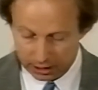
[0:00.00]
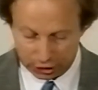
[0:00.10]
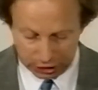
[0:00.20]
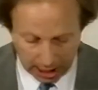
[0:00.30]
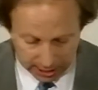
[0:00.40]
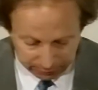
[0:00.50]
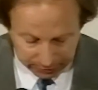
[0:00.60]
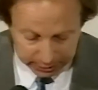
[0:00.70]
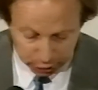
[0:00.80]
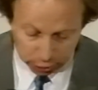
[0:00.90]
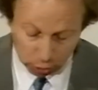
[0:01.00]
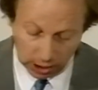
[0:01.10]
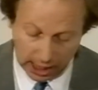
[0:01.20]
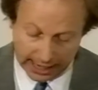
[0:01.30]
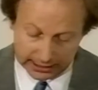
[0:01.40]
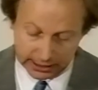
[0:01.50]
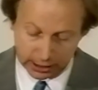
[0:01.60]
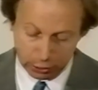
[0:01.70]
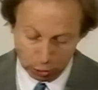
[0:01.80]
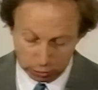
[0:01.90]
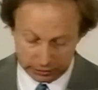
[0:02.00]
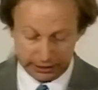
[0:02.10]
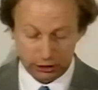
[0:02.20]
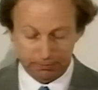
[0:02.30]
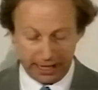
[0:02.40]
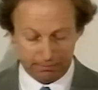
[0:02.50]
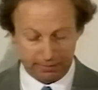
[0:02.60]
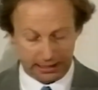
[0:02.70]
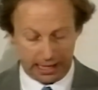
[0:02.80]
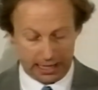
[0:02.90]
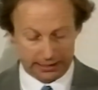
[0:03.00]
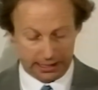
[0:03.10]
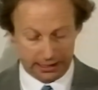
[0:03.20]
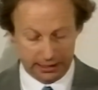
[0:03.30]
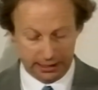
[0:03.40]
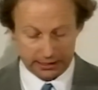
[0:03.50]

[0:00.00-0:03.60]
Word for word: stand für die Sturheit der Juden im Spätmittelalter,